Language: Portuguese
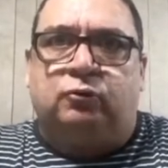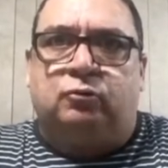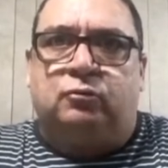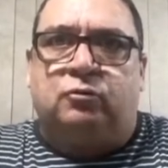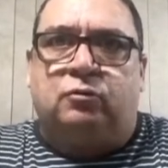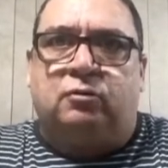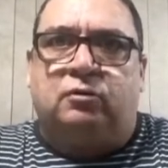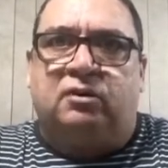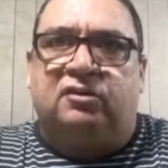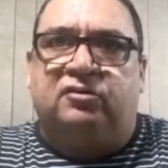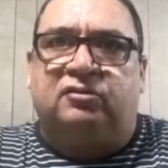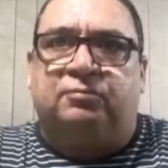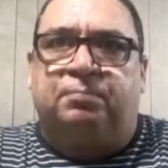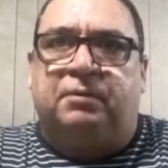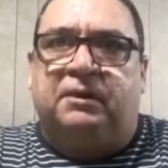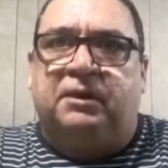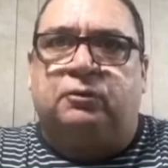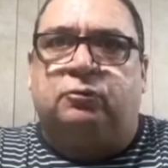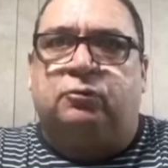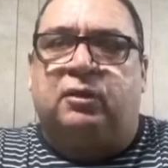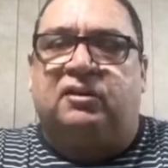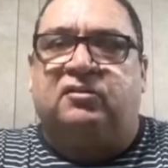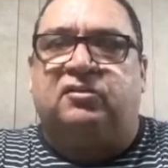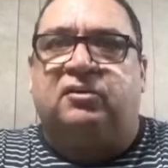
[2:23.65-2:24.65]
com
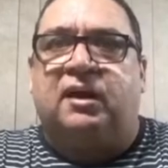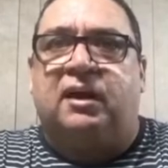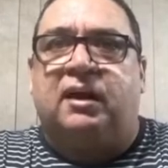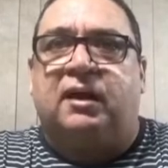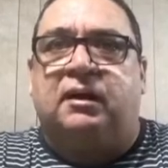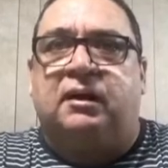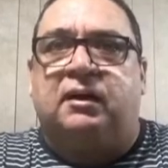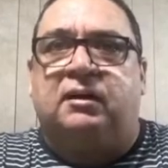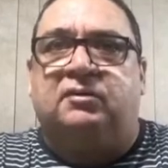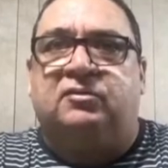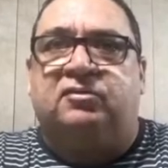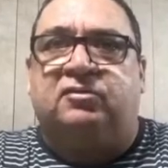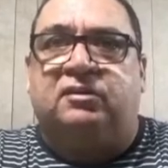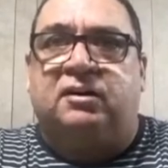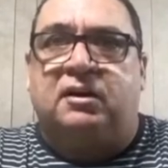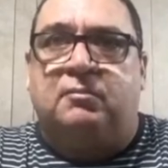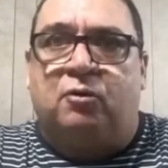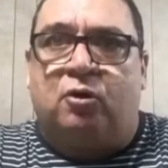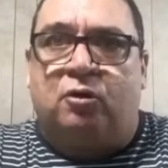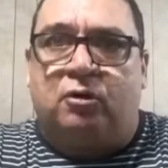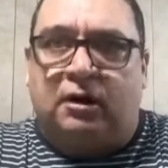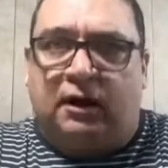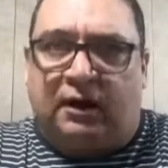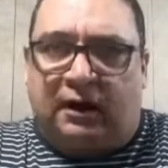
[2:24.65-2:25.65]
respeito às regras
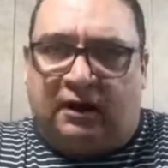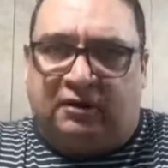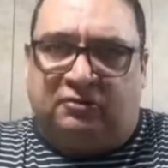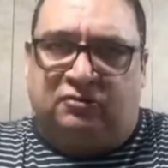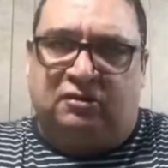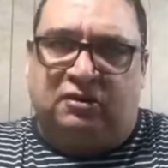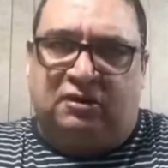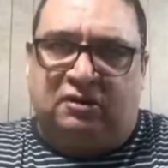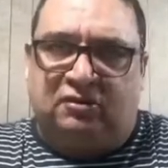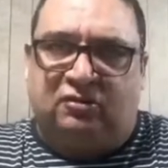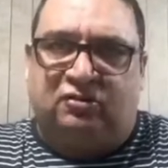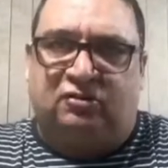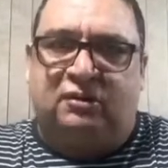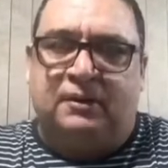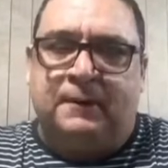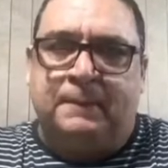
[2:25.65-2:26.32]
democráticas.